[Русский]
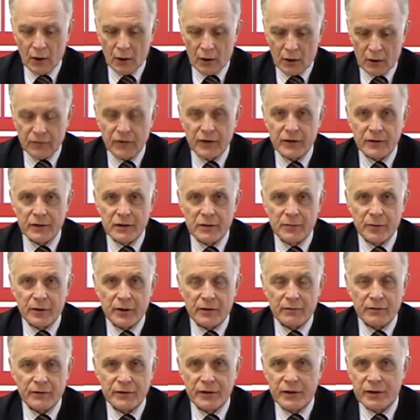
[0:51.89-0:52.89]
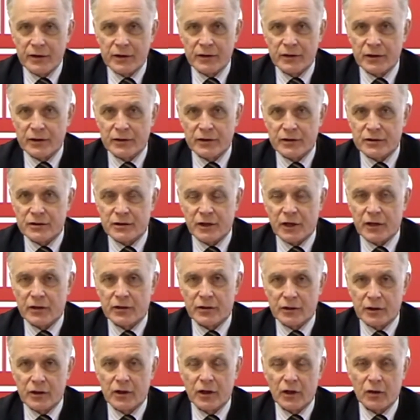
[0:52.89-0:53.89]
давать непрерывно деньги на
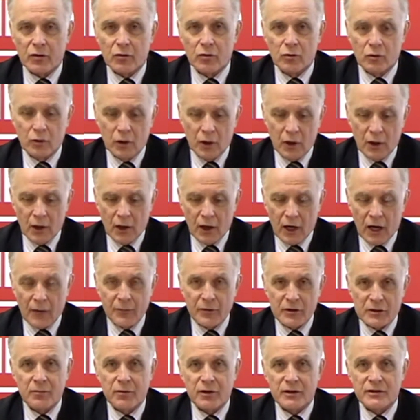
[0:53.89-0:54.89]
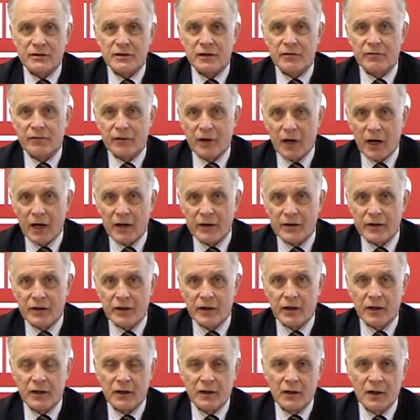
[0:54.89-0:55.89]
дискотеку,
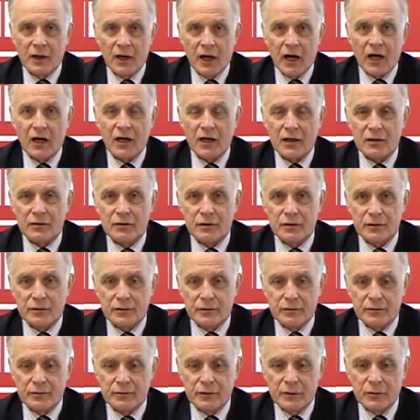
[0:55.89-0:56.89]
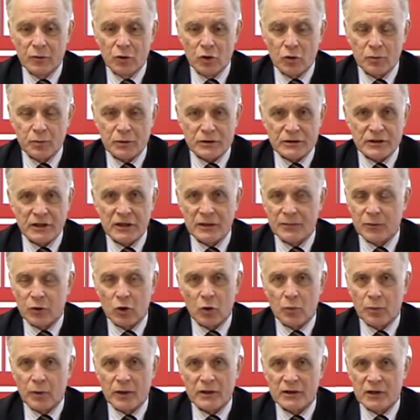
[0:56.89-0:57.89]
образование, а э, не могут постоянно
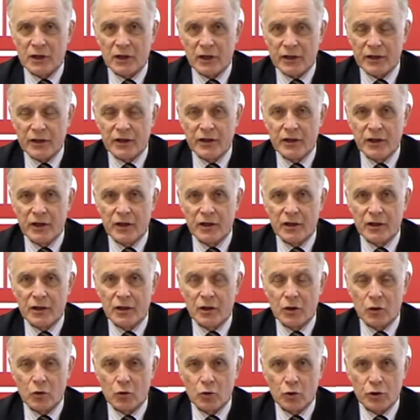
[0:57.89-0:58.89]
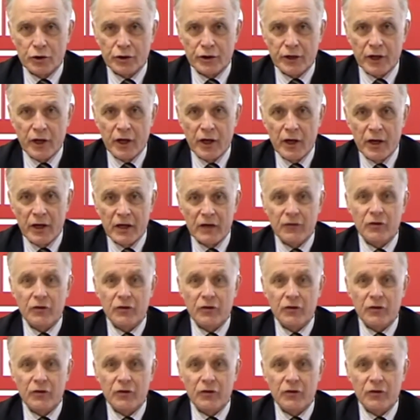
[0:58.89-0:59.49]
покупать дорогие игрушки.